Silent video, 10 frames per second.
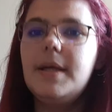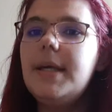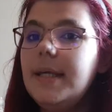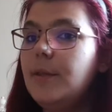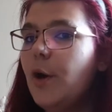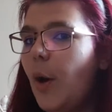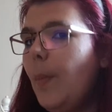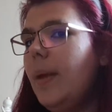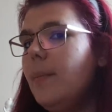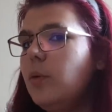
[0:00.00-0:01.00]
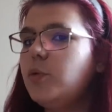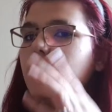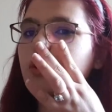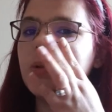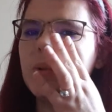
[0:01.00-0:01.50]
énormément
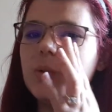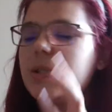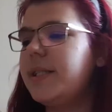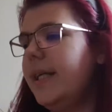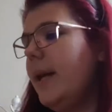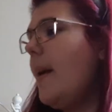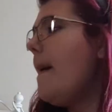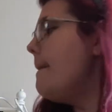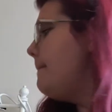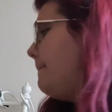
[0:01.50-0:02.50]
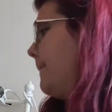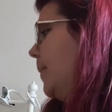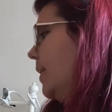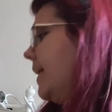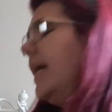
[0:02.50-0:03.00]
de choses, c'est
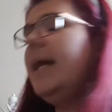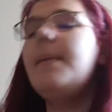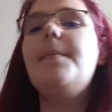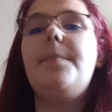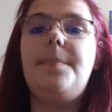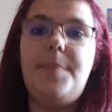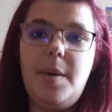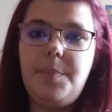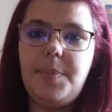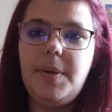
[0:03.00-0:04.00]
Poké Pop.